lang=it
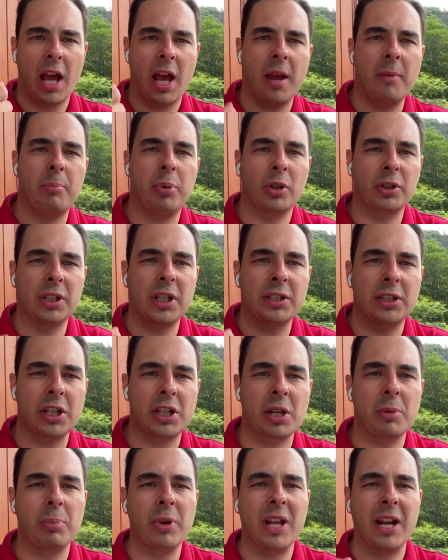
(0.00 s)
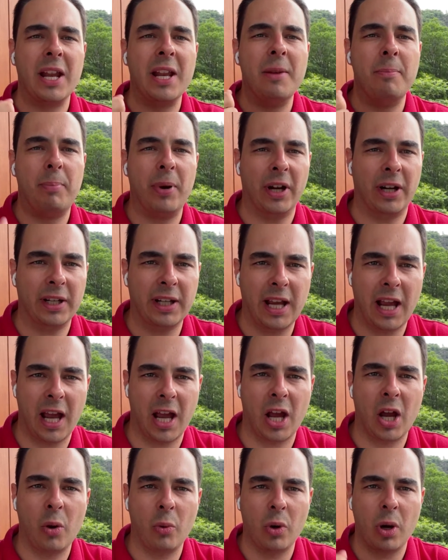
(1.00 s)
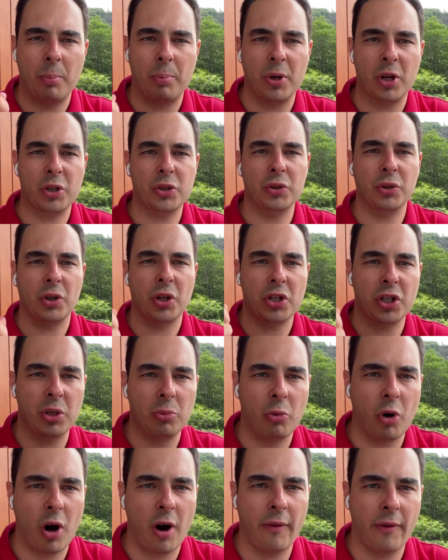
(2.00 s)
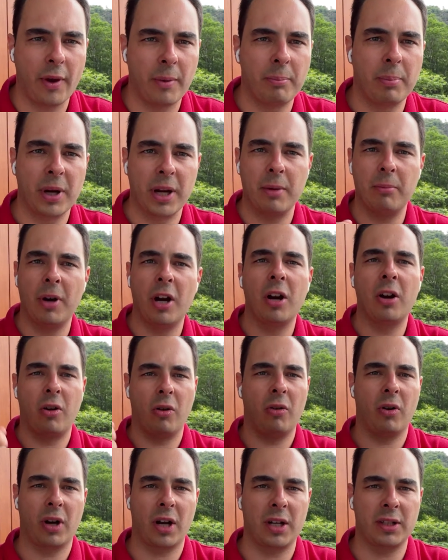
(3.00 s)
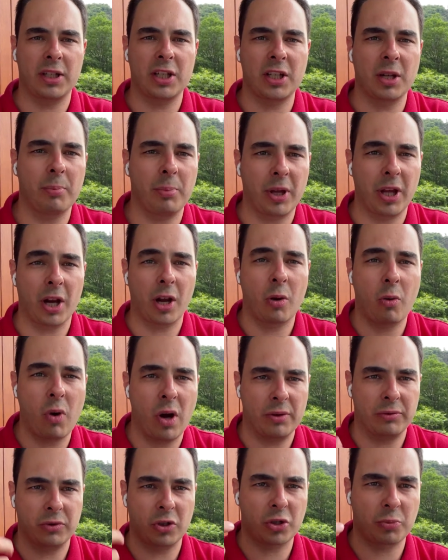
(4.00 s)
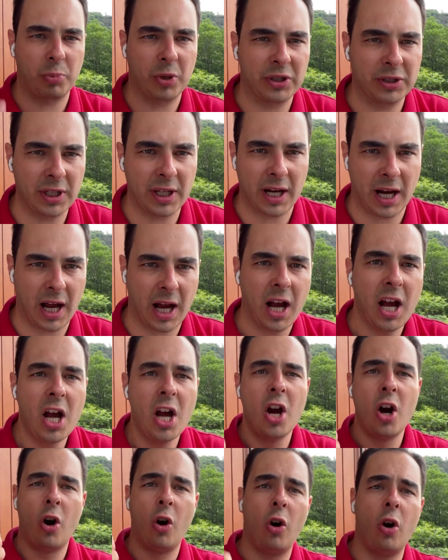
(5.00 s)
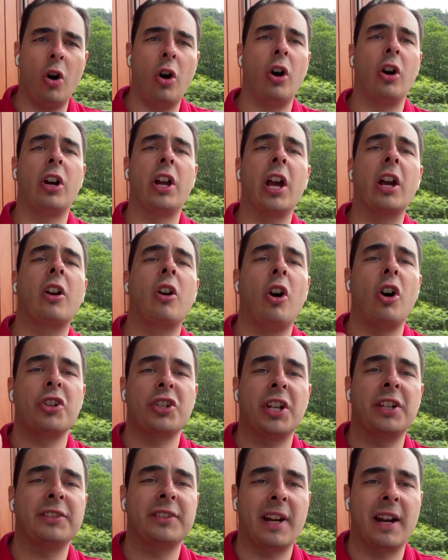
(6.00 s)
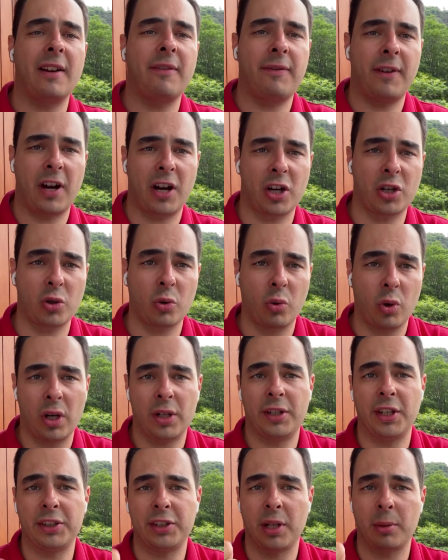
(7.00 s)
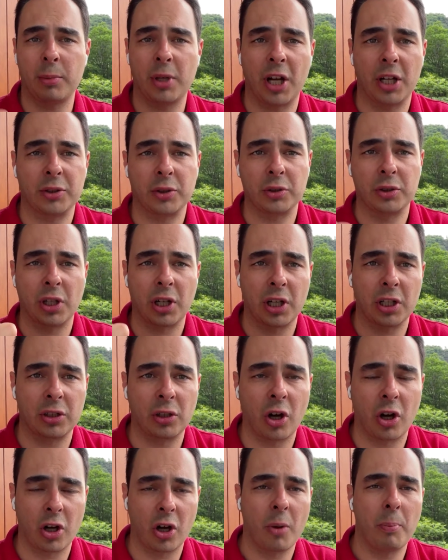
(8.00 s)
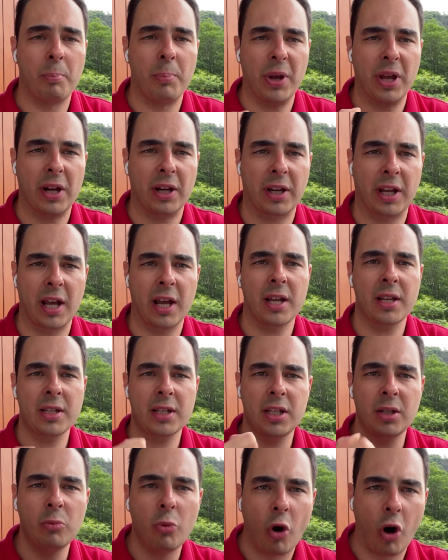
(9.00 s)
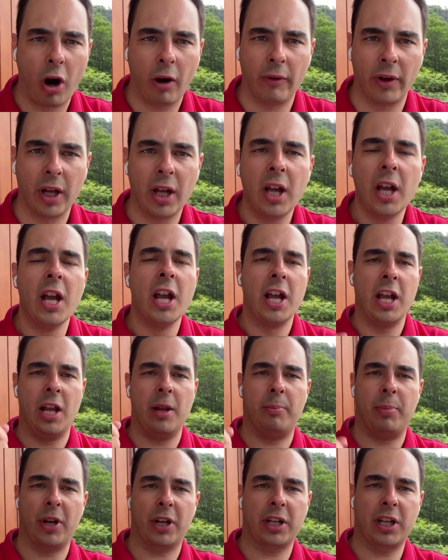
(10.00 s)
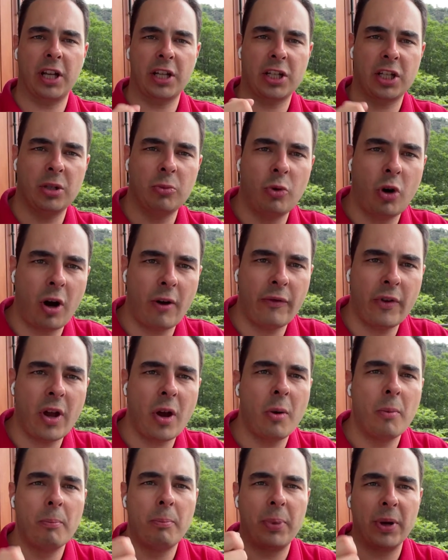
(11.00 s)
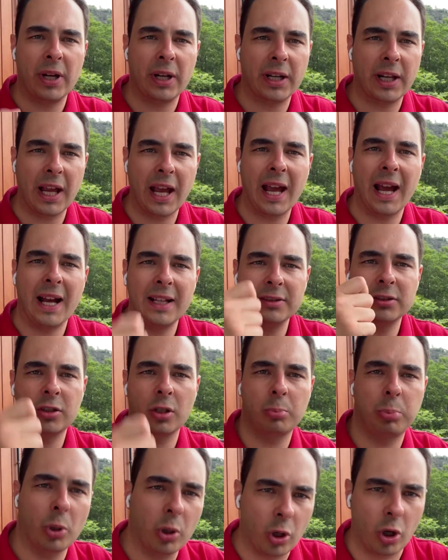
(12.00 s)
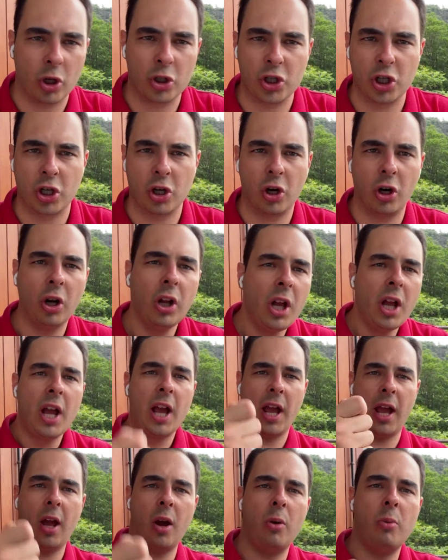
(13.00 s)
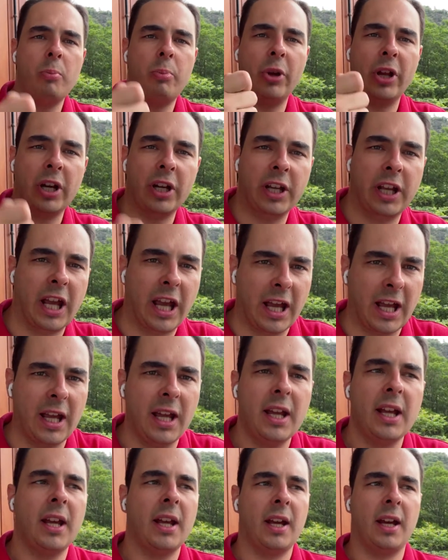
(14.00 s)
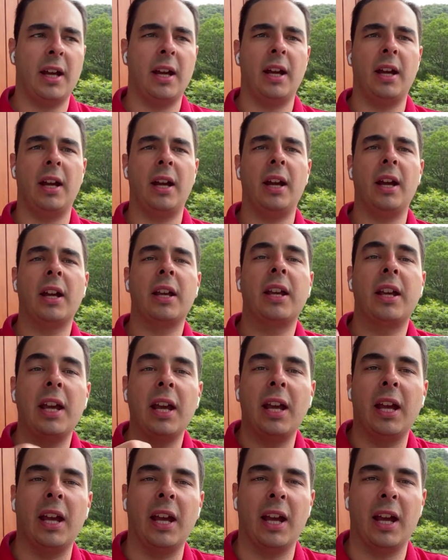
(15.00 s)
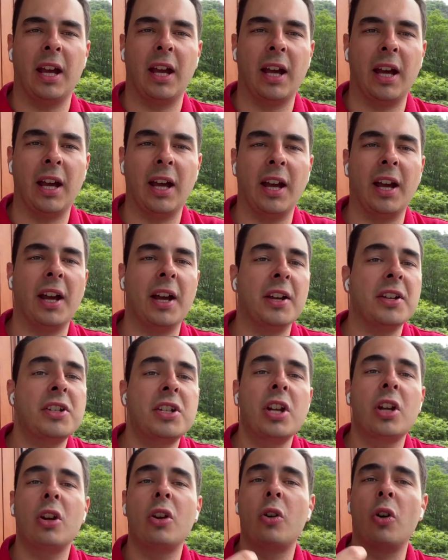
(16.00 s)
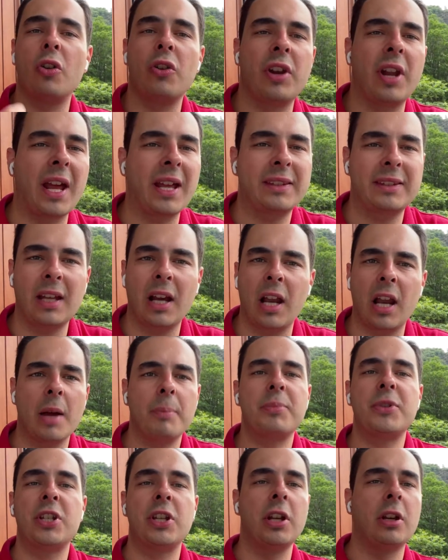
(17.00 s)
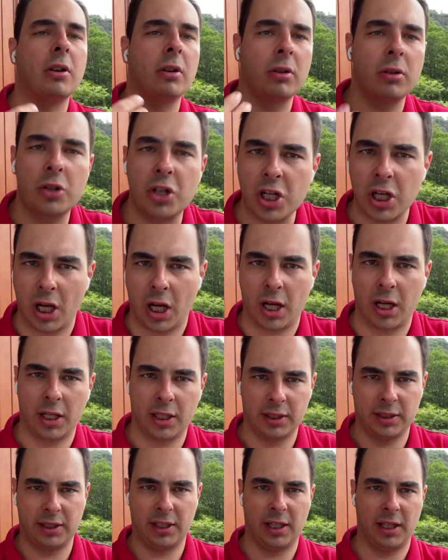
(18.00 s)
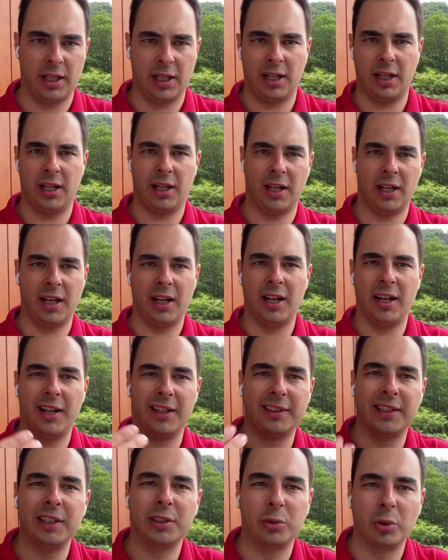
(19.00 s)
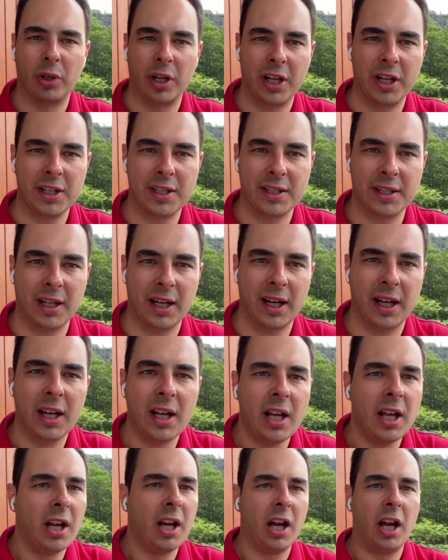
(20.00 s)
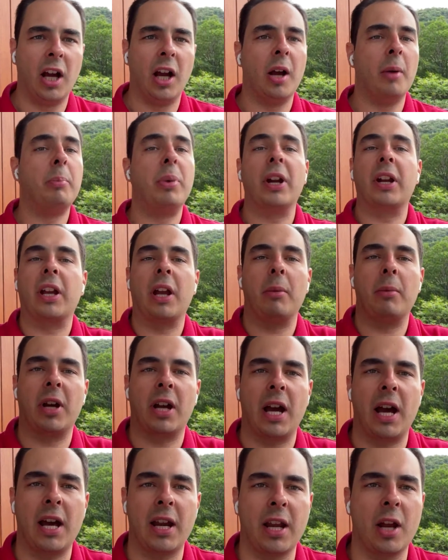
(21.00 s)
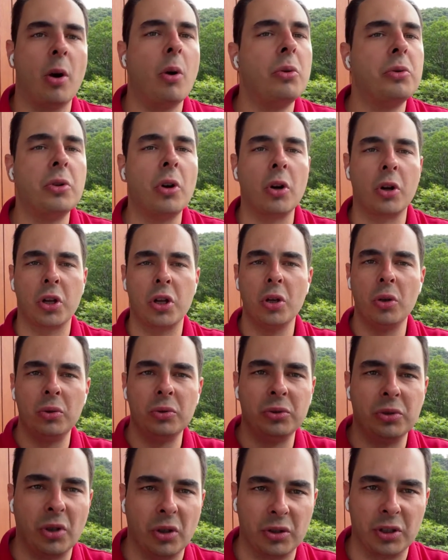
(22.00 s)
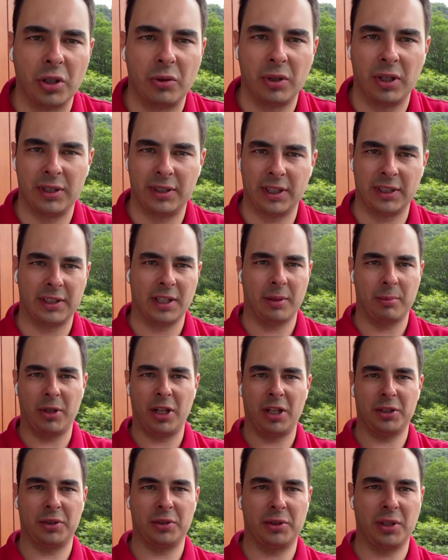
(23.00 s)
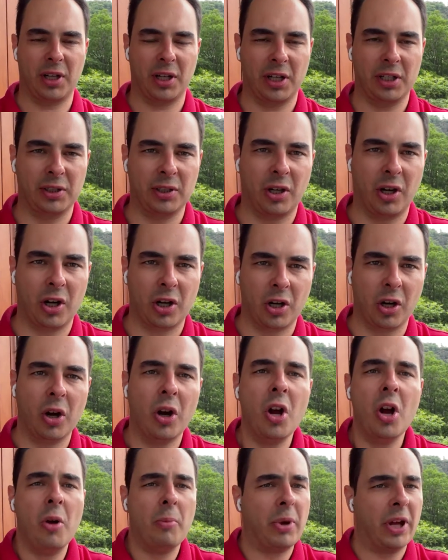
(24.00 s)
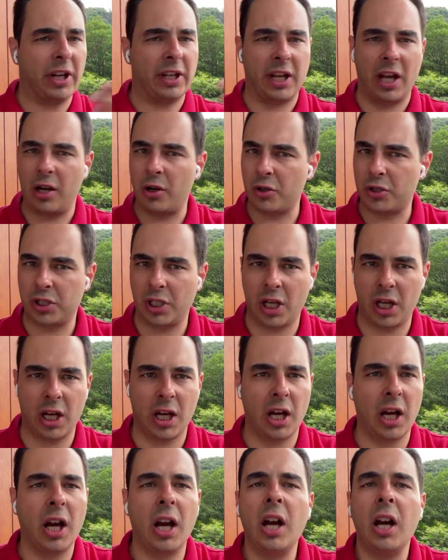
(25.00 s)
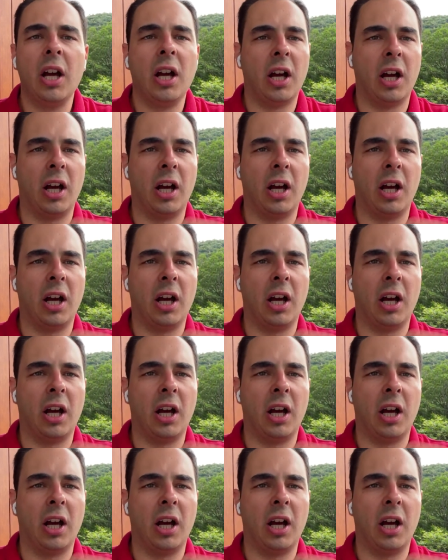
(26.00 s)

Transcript: è importante sapere il perché una persona si muove prima ancora di sapere quanto spenderà o che cosa andrà a fare su quel determinato territorio. Perché si muove? Il perché si muove è un perché antropologico, è un perché eh, che eh, si connette alla psicologia del, eh, del turista eh, perché magari è un oriundo di quel determinato territorio, perché lo sta